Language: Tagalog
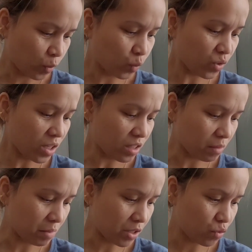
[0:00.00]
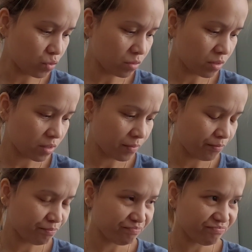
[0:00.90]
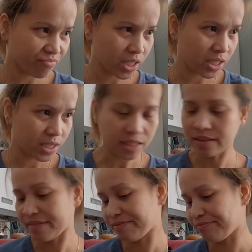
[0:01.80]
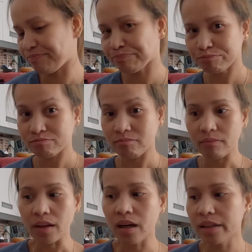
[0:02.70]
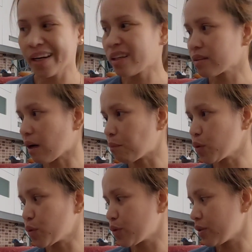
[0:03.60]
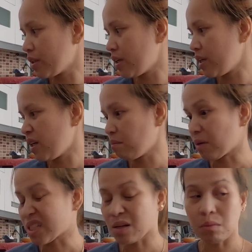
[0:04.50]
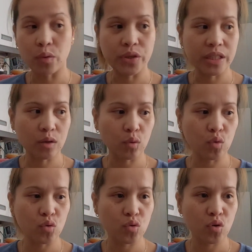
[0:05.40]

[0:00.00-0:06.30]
Kunti lang naman yun. Um, yeah, tapos magsabaw din ako